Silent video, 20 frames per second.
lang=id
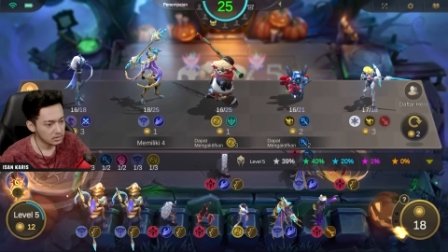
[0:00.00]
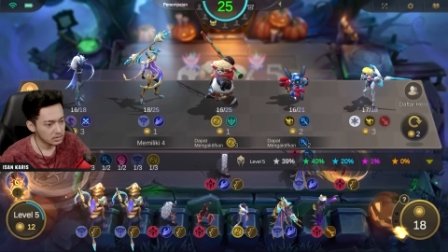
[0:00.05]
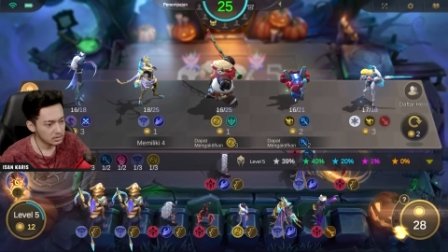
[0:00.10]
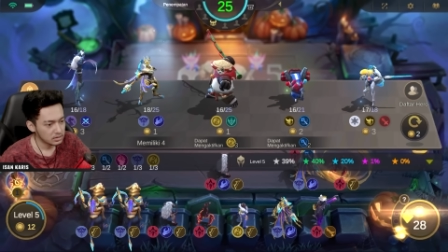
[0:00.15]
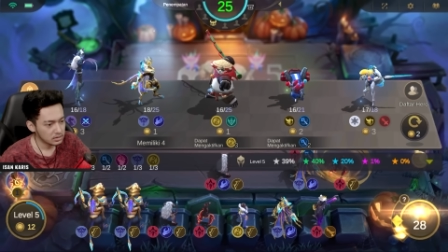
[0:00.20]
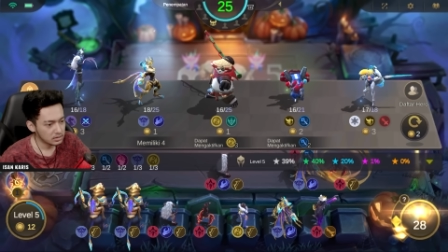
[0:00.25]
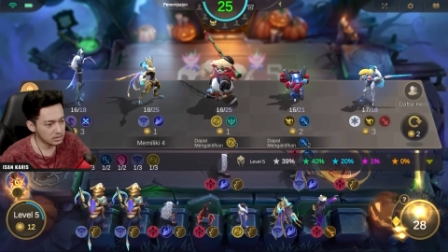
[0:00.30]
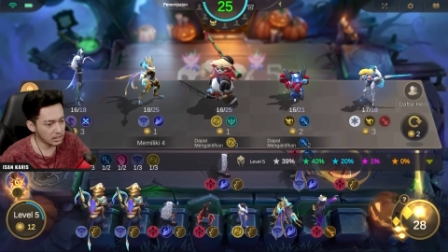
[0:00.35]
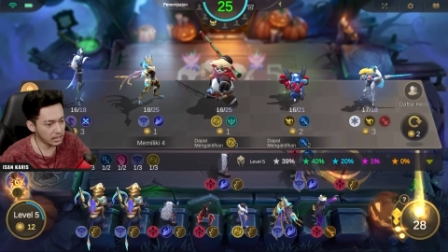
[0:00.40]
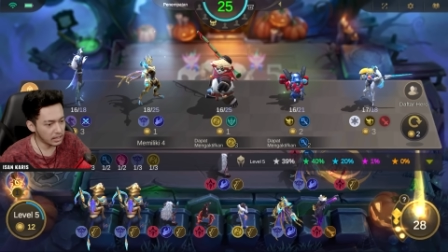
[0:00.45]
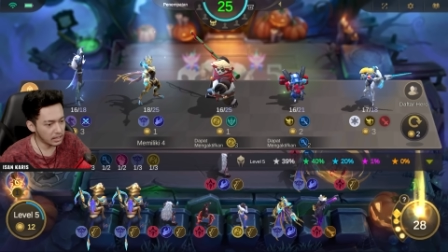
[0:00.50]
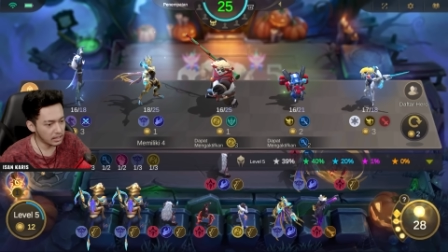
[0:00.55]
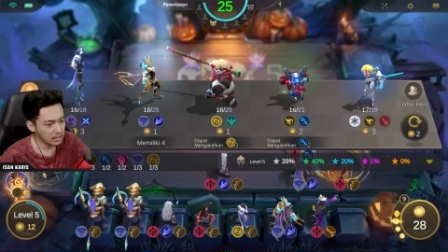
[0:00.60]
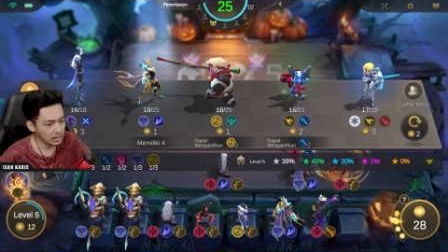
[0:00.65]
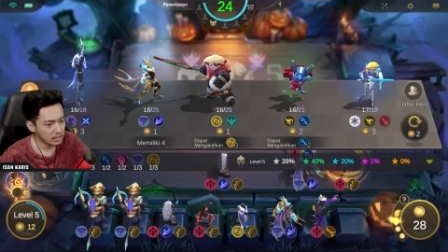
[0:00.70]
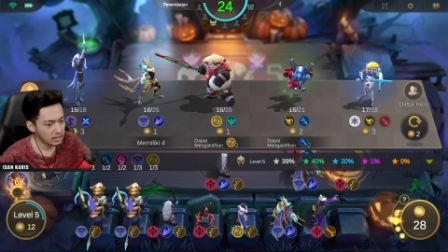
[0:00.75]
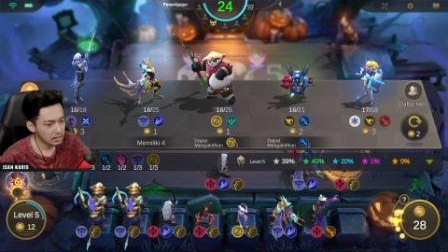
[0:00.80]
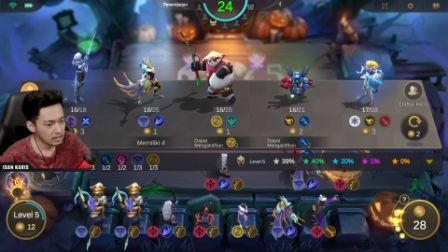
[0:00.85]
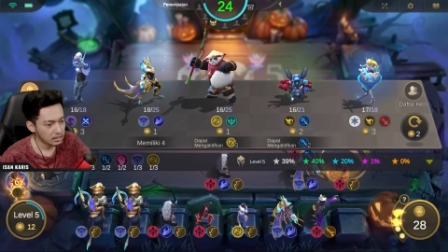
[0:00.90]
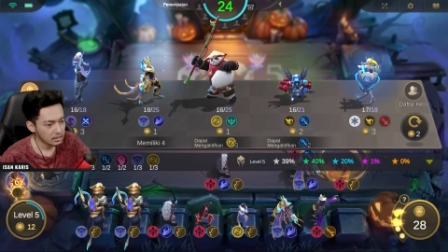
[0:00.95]

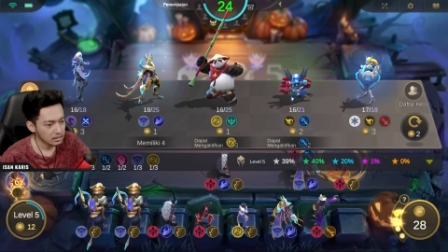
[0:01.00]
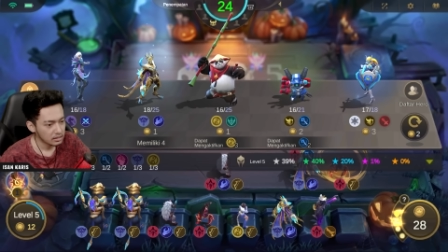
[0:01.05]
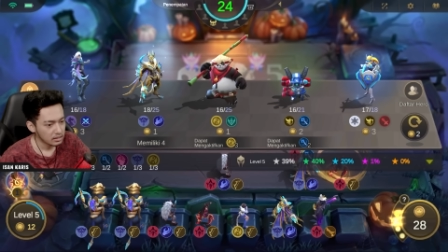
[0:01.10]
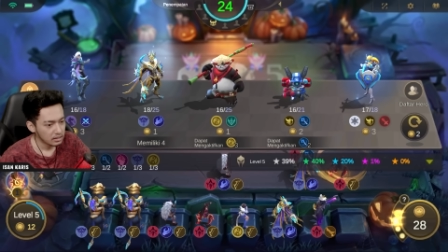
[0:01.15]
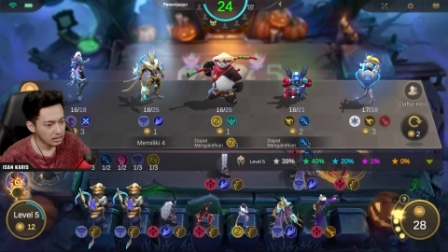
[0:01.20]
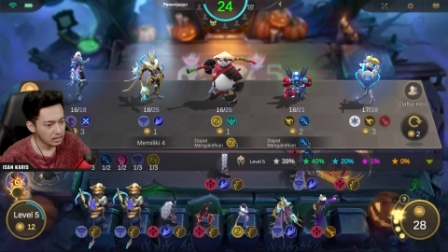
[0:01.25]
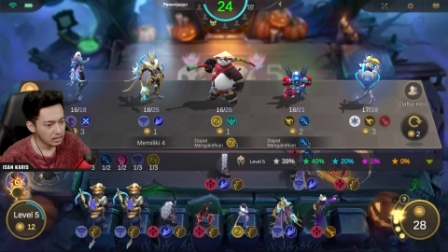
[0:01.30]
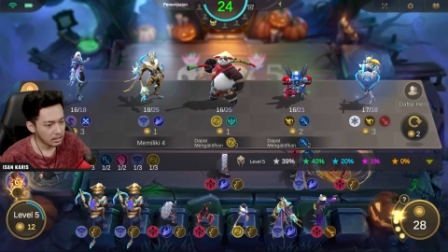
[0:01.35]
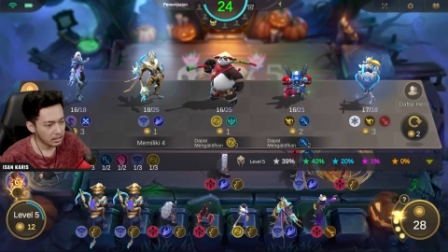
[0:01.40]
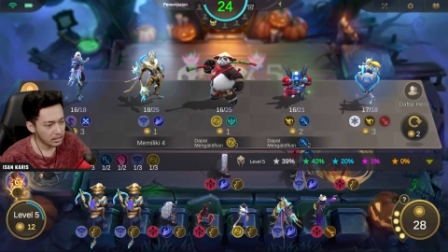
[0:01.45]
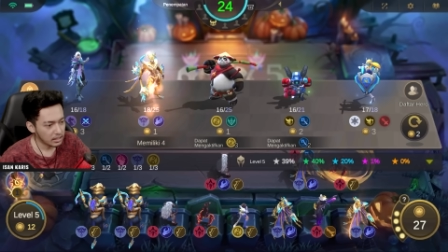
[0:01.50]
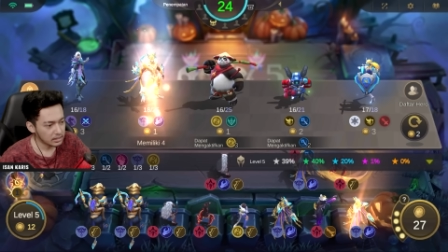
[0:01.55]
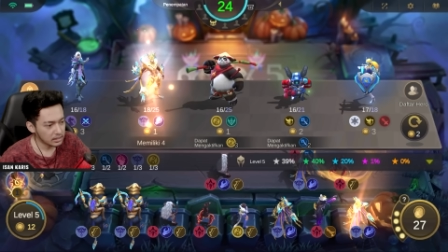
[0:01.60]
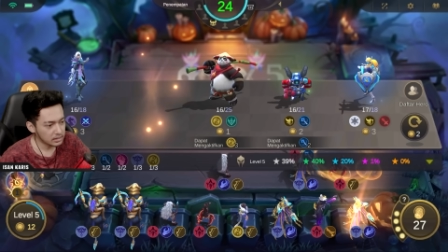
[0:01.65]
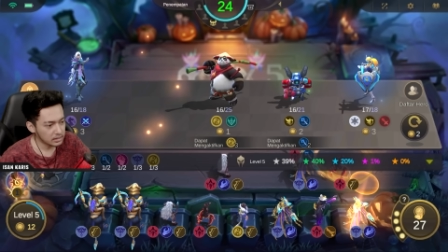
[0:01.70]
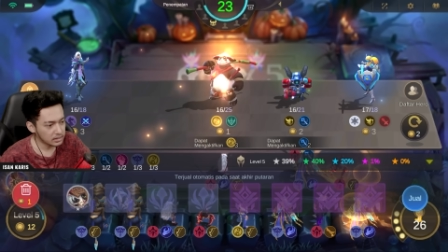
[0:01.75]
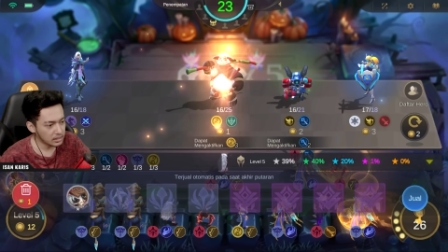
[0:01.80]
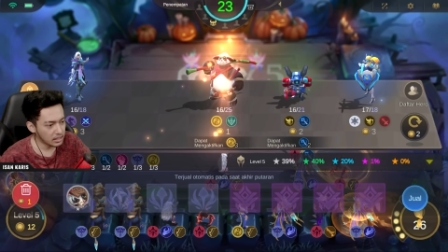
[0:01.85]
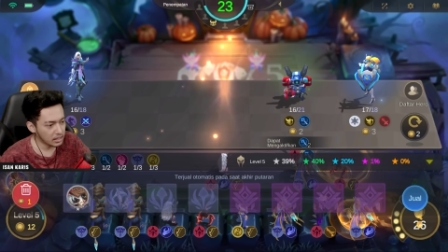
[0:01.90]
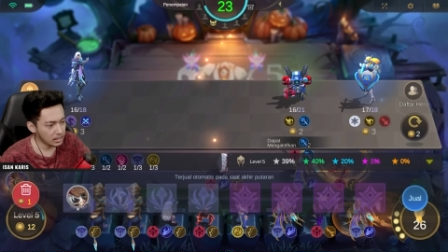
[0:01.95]
Ser Ada aja
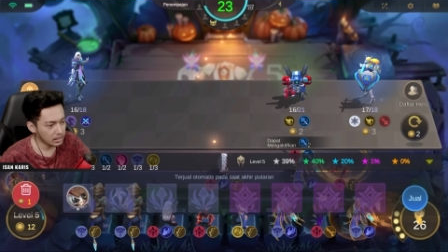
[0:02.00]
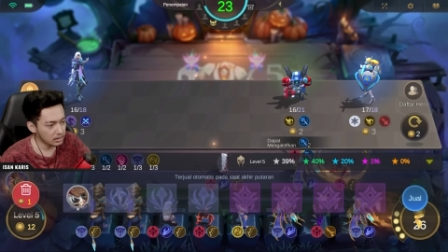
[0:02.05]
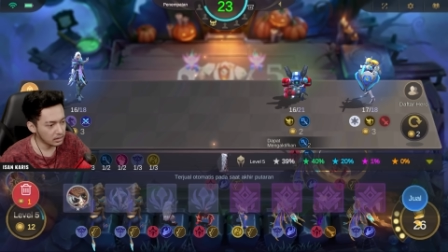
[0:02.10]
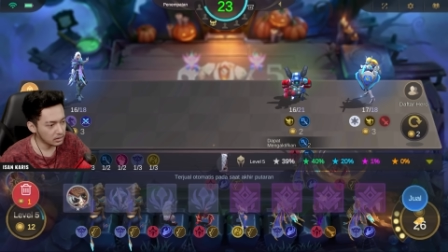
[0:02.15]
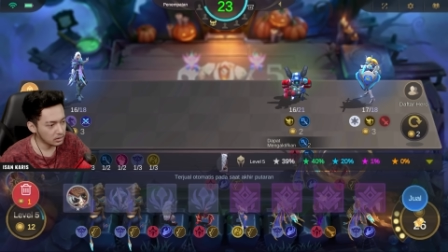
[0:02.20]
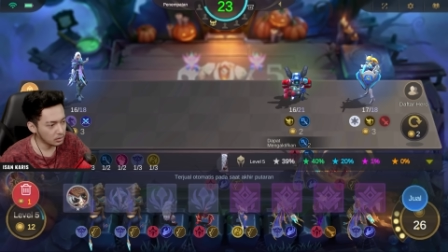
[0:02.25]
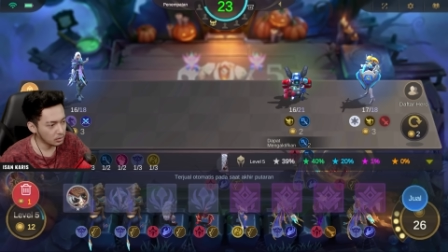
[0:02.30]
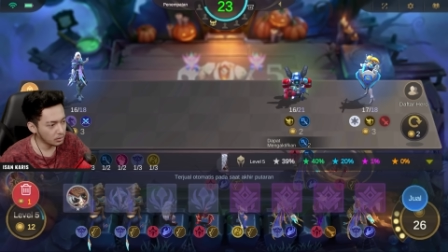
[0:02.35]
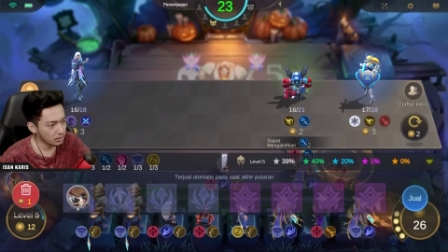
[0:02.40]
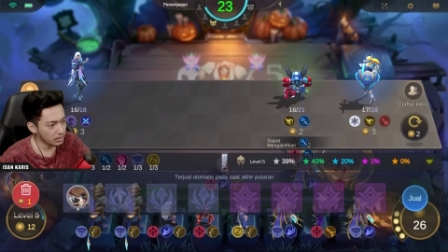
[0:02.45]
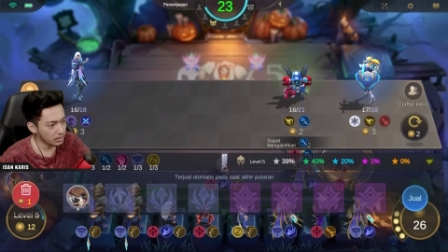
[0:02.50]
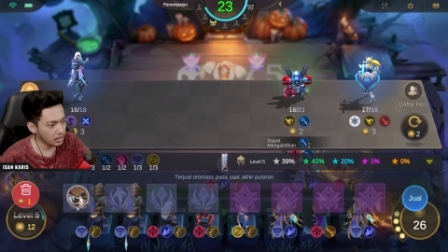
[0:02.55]
ada kentung